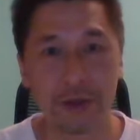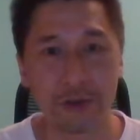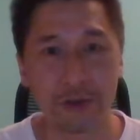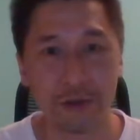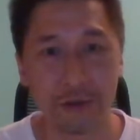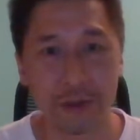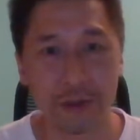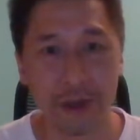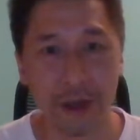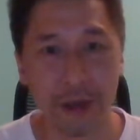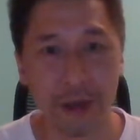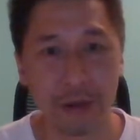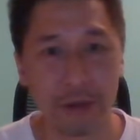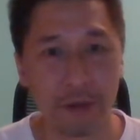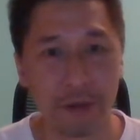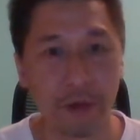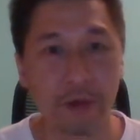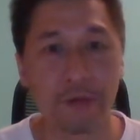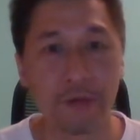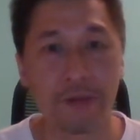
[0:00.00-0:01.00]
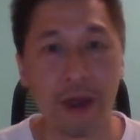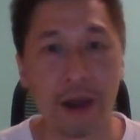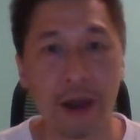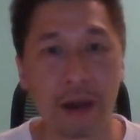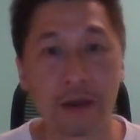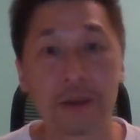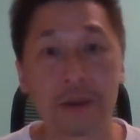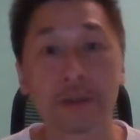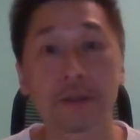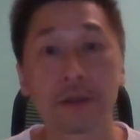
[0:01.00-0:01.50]
凶险，我反
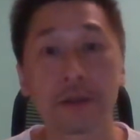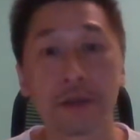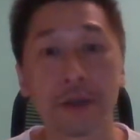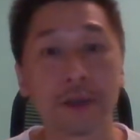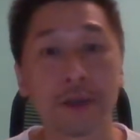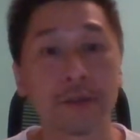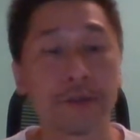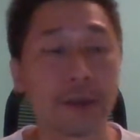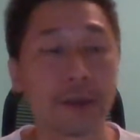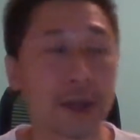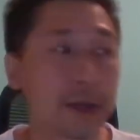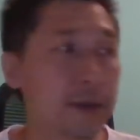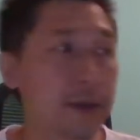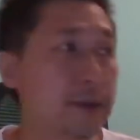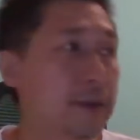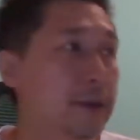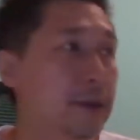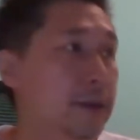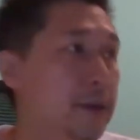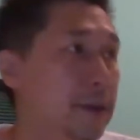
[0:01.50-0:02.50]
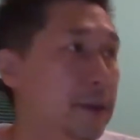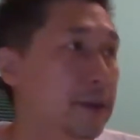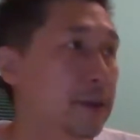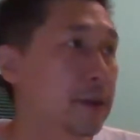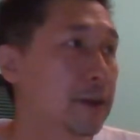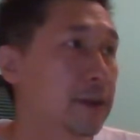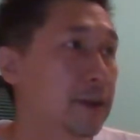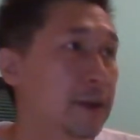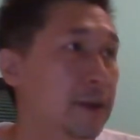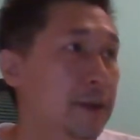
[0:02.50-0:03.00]
而是认为，
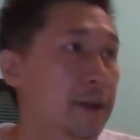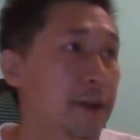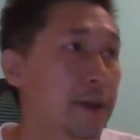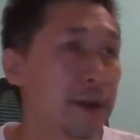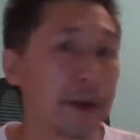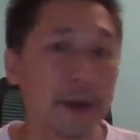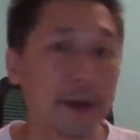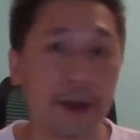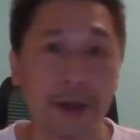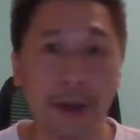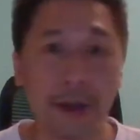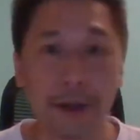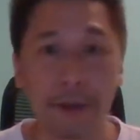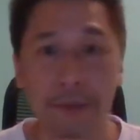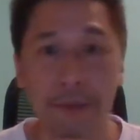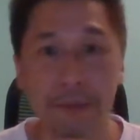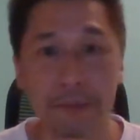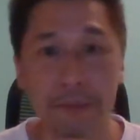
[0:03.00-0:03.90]
啊。